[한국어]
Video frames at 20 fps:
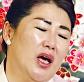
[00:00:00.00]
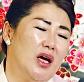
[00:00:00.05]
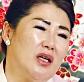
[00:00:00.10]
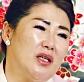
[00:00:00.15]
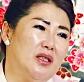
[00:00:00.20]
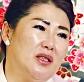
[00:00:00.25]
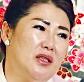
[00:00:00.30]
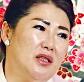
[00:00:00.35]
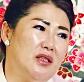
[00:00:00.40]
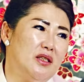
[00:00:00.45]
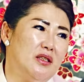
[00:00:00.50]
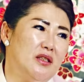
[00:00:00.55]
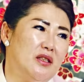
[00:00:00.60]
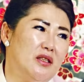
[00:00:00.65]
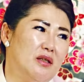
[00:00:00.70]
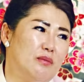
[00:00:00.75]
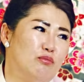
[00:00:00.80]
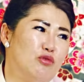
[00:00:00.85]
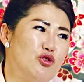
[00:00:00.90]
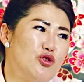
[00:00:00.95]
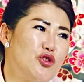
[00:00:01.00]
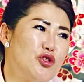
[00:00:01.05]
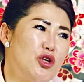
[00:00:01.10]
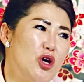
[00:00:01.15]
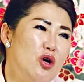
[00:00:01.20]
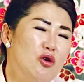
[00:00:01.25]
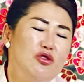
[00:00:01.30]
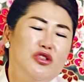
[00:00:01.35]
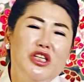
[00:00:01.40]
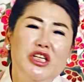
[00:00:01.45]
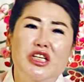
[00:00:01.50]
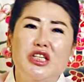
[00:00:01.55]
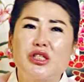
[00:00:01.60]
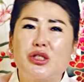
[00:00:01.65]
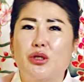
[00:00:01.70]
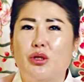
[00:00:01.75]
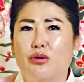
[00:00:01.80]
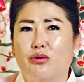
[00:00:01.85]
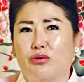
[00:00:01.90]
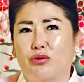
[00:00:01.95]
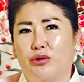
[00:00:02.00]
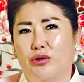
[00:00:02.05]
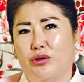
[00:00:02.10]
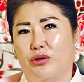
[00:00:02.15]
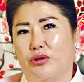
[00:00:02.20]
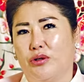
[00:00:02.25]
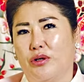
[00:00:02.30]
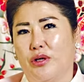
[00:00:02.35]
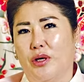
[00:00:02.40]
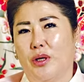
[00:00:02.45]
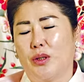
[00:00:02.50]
그 문서운이 있어도